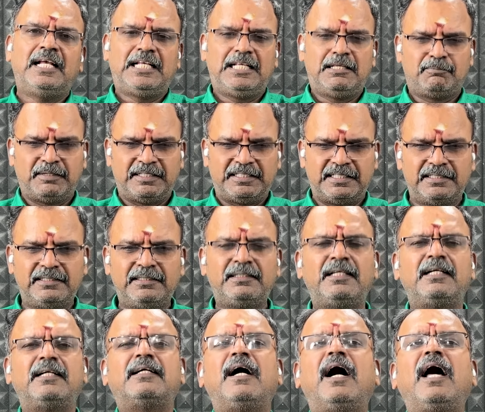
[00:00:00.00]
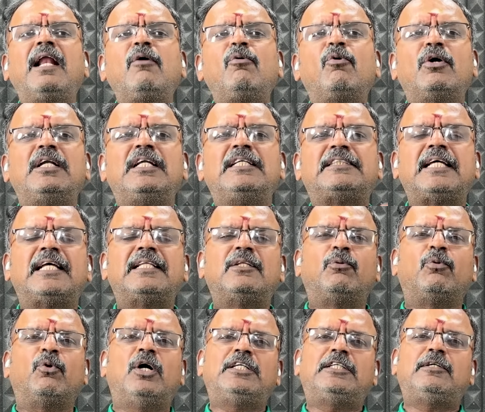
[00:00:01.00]
இப்போ இந்துக்காரன் ஒன்று சேர்ந்து
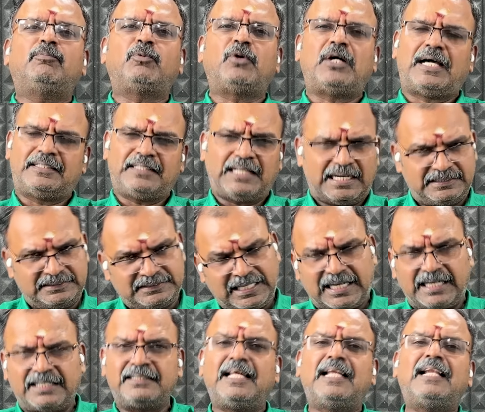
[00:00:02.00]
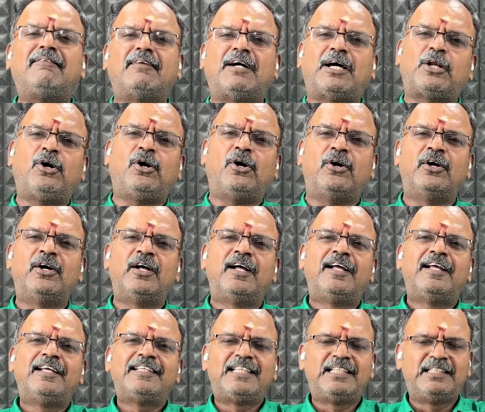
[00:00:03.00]
ஓட்டு போ அது அடுத்த அதுதானே வரும்
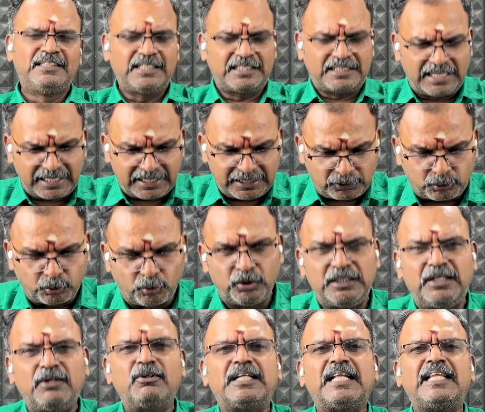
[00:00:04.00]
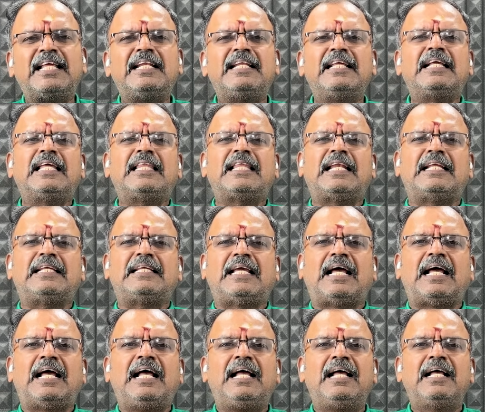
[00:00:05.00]
இந்துக்காரனை தூண்டி விட்டதே நீங்கள் தானே
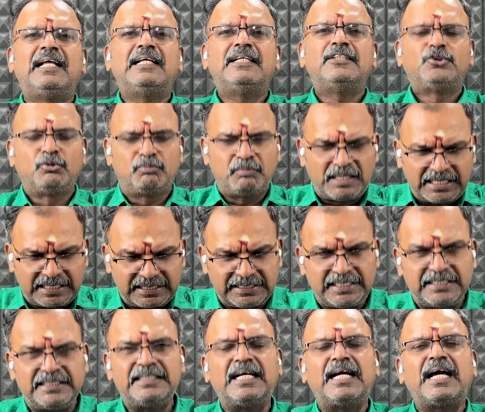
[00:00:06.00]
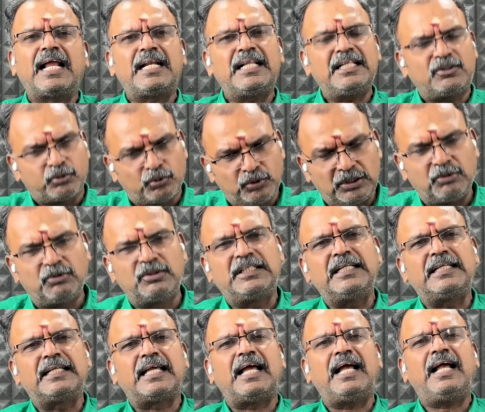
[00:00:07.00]
ஐயா சும்மா கிடந்த இந்துக்காரனை தூண்டி
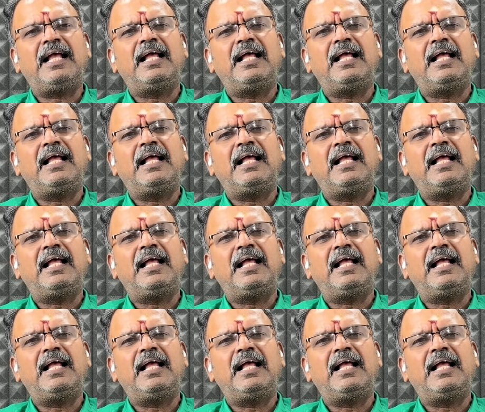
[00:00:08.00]
விட்டீங்க